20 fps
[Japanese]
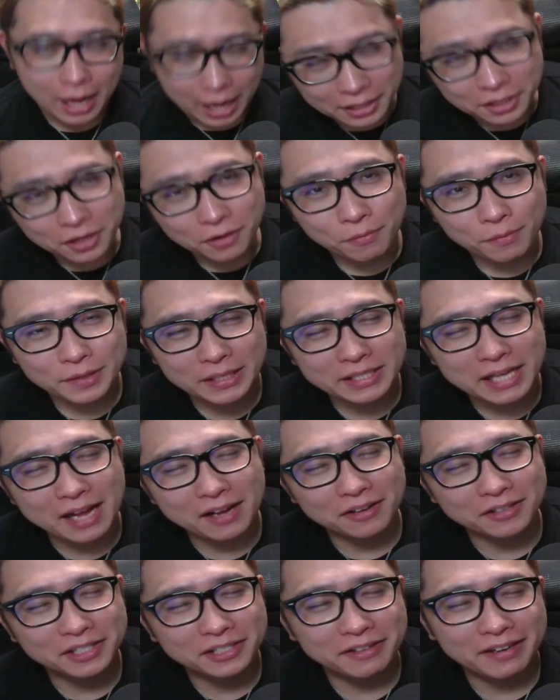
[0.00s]
はいどうも皆さん、
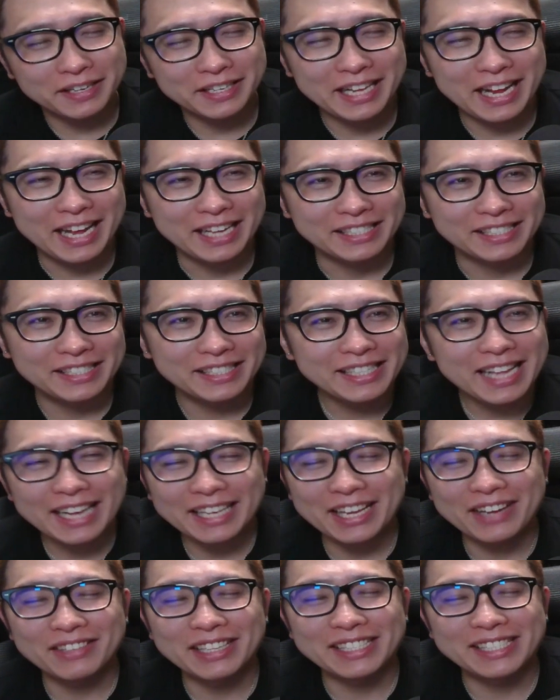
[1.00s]
こんにちは、ゆきです。さあ、今
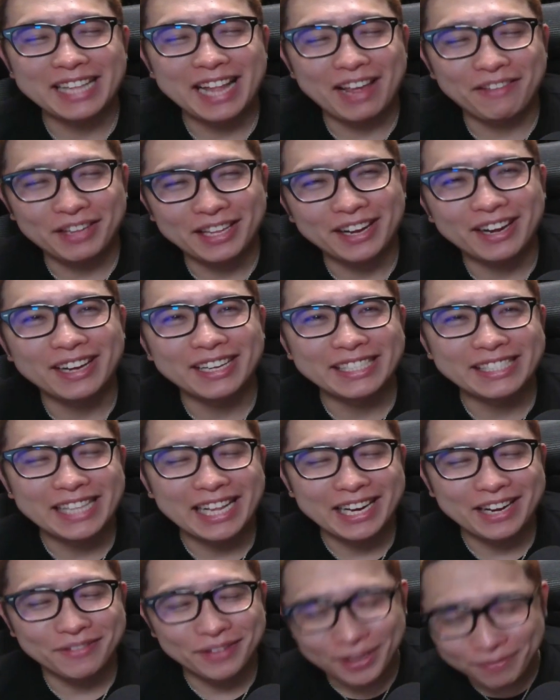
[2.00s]
日もですね、ビットコイン、
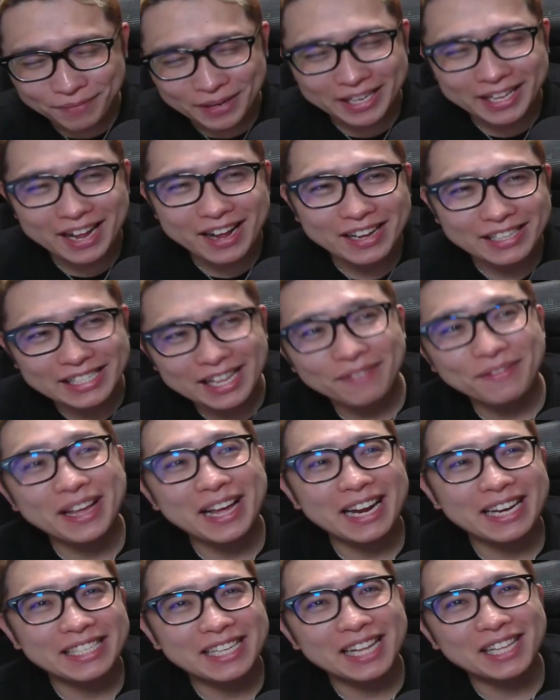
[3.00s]
インスタリアム、リップルと、サメ
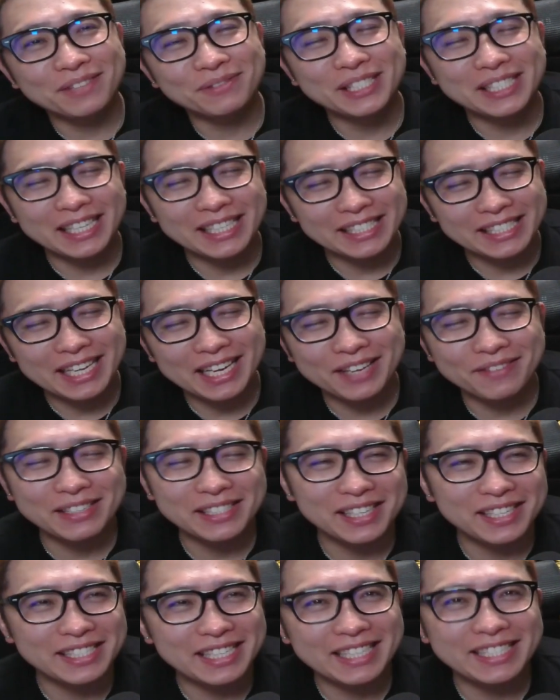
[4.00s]
柄チャート分析していきま
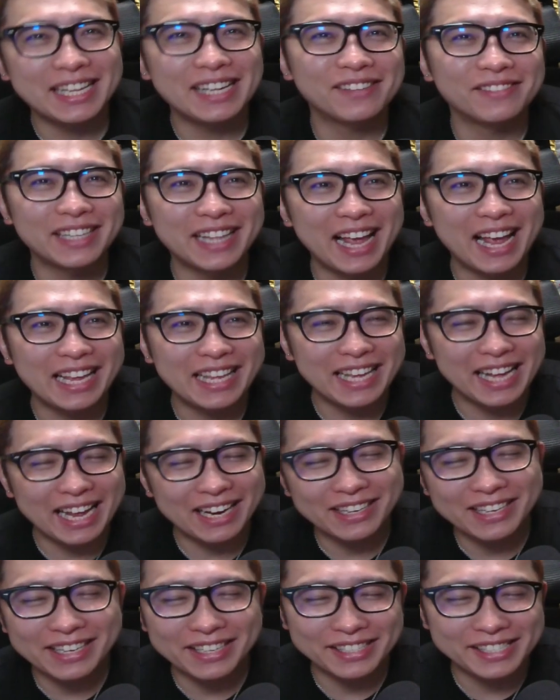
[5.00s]
すので、ぜひ最後まで気
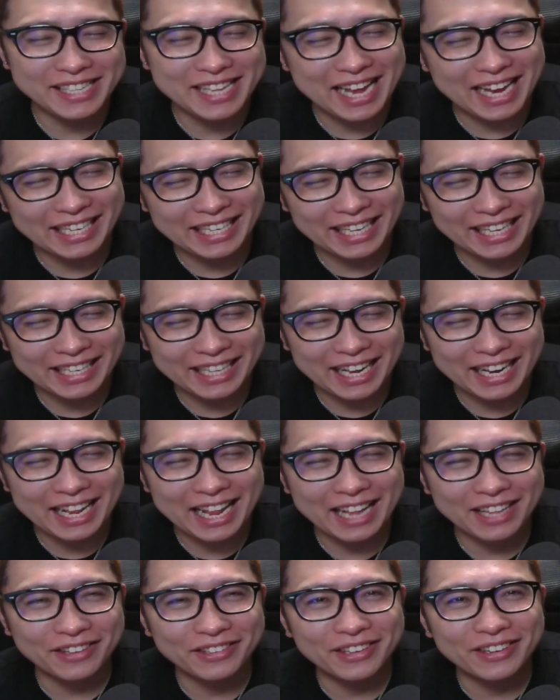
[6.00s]
軽にお付き合いいただけたら
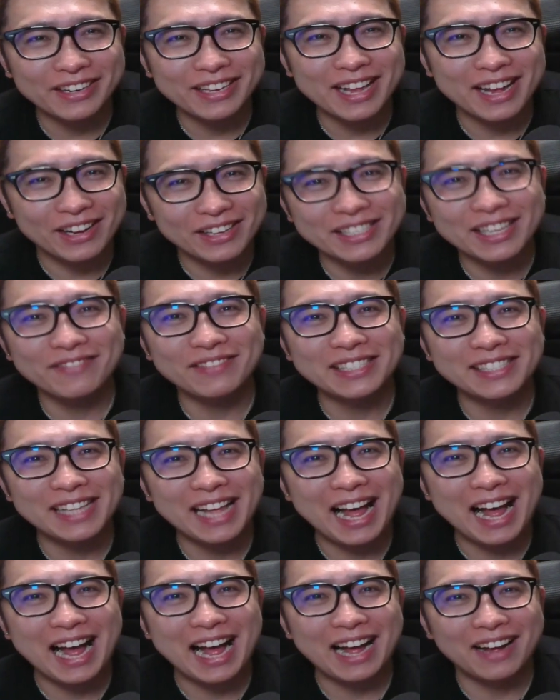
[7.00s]
なというところではございます
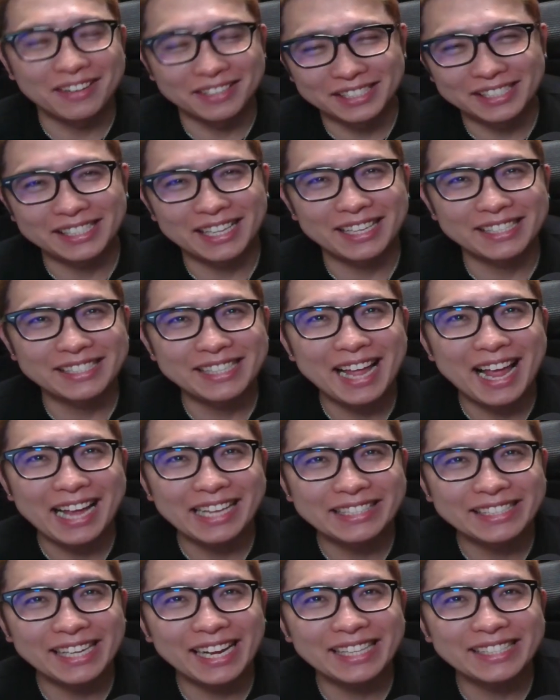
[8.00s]
が、本日がですね、
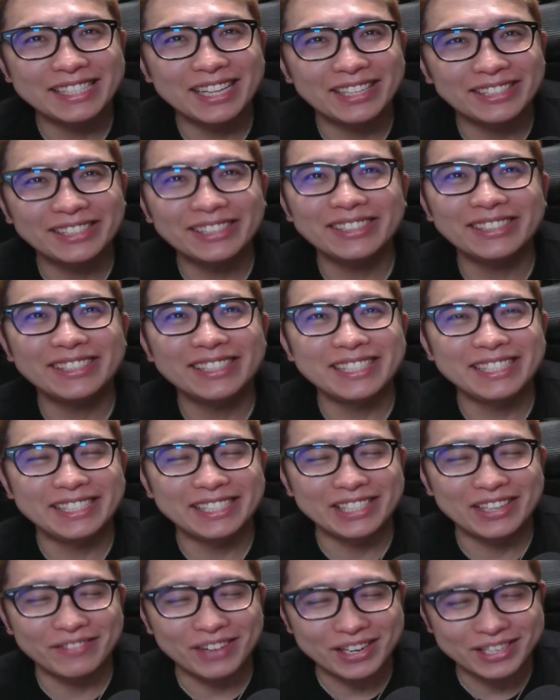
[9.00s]
1月の19
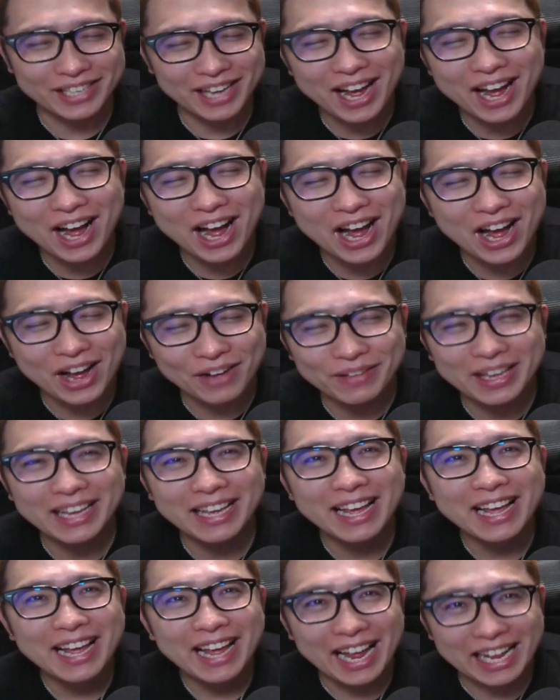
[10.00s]
日の木曜日、
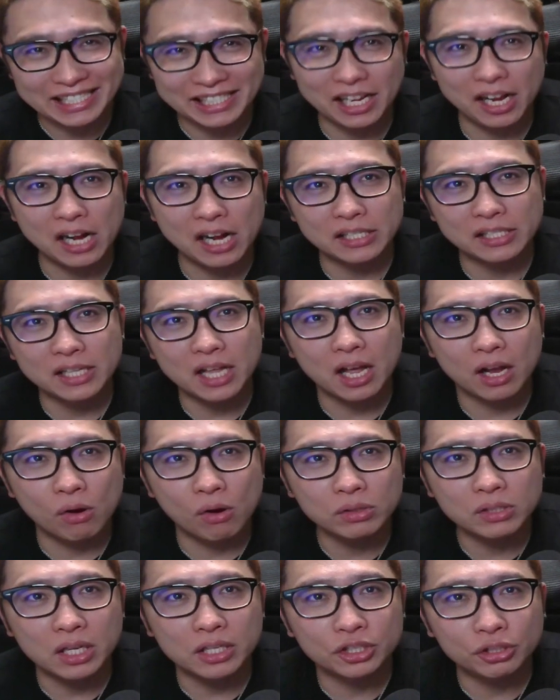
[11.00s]
え時間がですね、
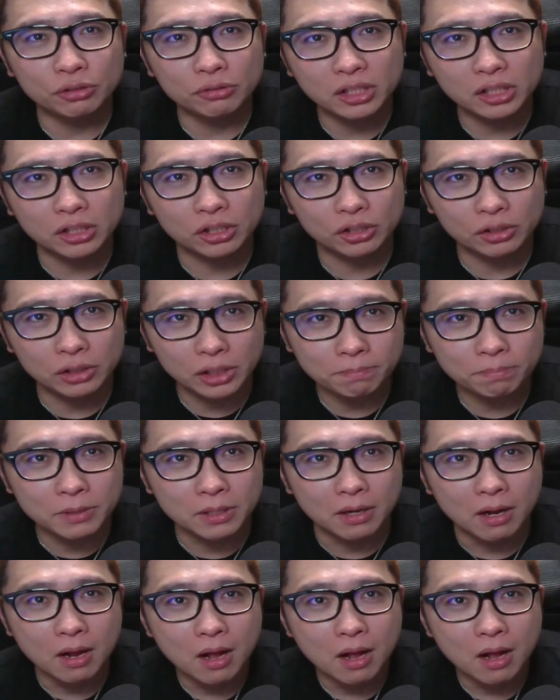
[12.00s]
午前11時11分、